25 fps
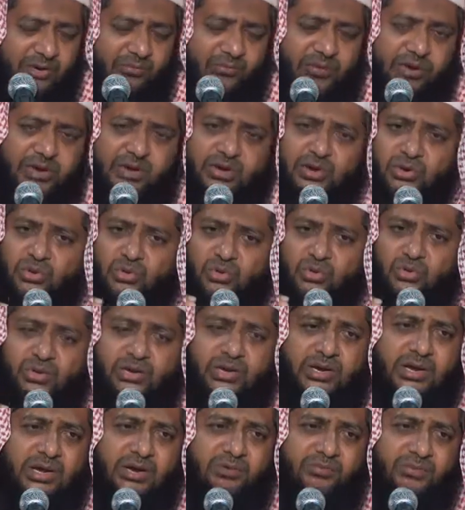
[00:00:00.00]
فينظر
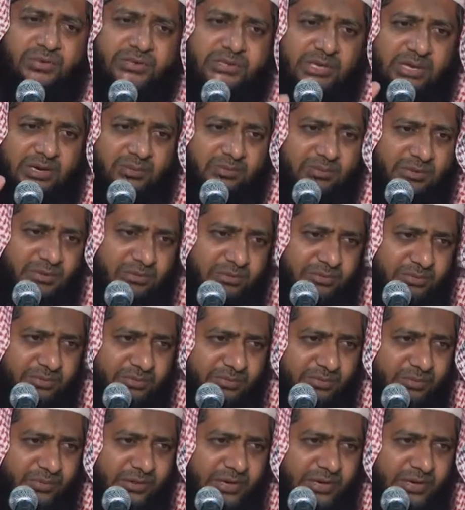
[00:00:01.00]
كيف تعملون